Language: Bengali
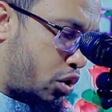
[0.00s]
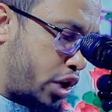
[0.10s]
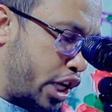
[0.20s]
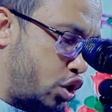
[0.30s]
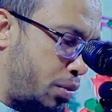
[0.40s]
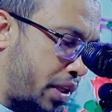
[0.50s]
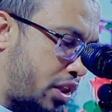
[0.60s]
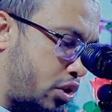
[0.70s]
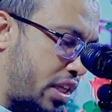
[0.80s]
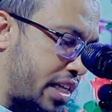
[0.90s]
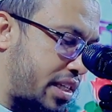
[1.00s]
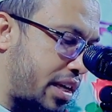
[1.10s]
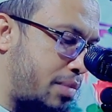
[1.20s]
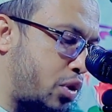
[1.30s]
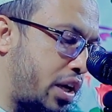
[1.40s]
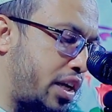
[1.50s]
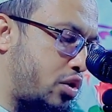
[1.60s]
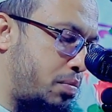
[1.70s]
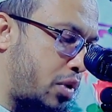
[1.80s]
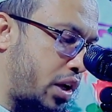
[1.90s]
কোনো হিন্দু ব্যক্তি যদি আসসালামু
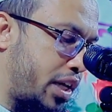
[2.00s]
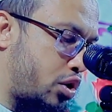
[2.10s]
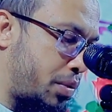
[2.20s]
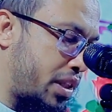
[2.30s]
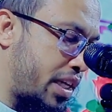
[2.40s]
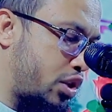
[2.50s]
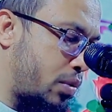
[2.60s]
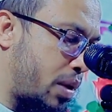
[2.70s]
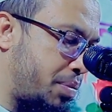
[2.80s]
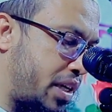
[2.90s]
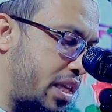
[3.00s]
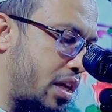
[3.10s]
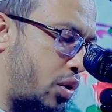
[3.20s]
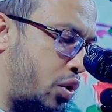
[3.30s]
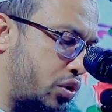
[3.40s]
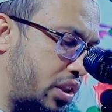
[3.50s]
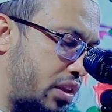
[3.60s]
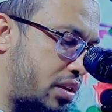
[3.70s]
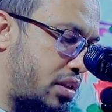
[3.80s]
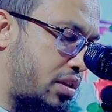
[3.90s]
আলাইকুম বলে তবে তার জবাব কি দেওয়া
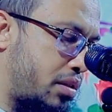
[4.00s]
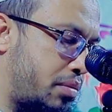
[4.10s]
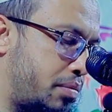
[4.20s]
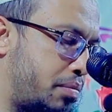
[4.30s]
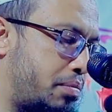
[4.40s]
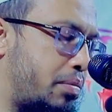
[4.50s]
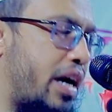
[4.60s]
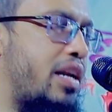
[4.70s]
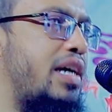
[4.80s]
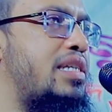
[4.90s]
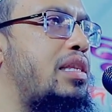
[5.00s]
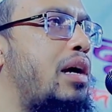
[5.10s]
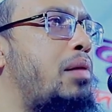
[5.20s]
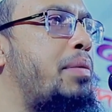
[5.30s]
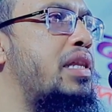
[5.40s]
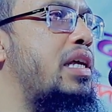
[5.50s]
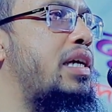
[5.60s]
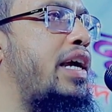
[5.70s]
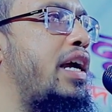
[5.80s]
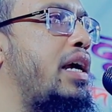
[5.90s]
উচিত ভাইরা ইসলাম
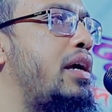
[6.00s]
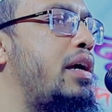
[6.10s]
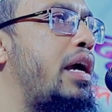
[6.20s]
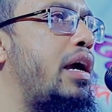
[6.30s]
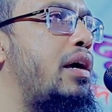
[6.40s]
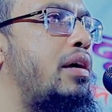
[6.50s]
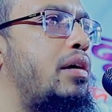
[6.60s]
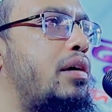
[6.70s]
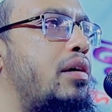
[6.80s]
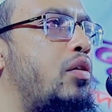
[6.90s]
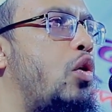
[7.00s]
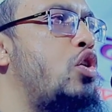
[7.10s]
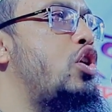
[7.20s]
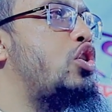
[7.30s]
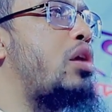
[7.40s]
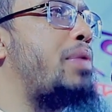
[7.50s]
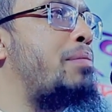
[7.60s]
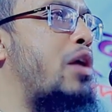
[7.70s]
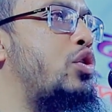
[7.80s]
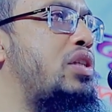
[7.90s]
আমাদেরকে অন্য ধর্মের
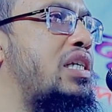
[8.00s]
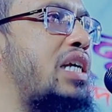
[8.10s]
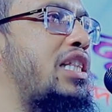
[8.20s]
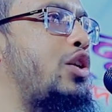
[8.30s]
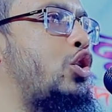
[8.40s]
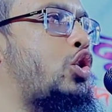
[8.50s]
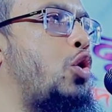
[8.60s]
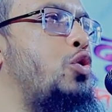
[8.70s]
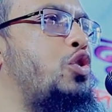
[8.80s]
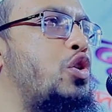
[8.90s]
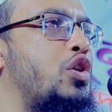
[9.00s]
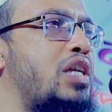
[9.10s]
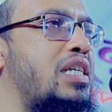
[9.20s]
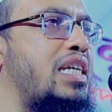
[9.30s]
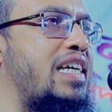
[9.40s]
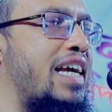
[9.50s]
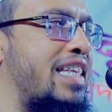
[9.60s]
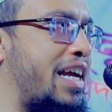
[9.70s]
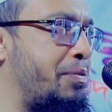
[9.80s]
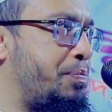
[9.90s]
মানুষদের সাথেও সৌজন্যতার শিক্ষা
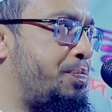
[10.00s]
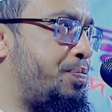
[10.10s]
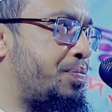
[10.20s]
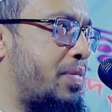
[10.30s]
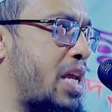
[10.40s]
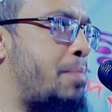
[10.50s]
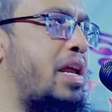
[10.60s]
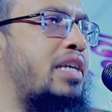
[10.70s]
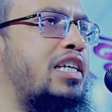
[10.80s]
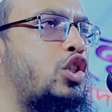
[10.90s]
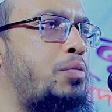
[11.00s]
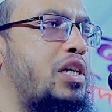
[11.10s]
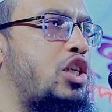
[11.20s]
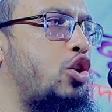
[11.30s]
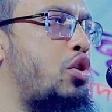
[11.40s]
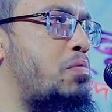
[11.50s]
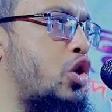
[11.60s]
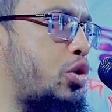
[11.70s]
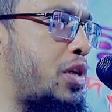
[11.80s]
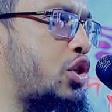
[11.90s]
দেয় আমরা একটা সমাজে যখন
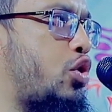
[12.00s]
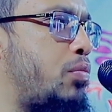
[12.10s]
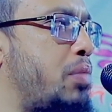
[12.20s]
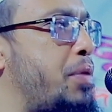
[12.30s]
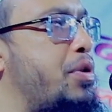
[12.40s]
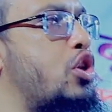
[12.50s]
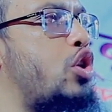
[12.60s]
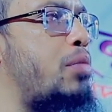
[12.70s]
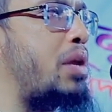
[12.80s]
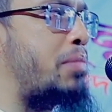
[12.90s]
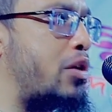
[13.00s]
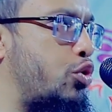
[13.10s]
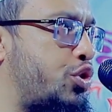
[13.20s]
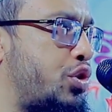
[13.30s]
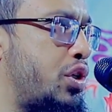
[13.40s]
বসবাস করব বিভিন্ন ধর্মের মানুষ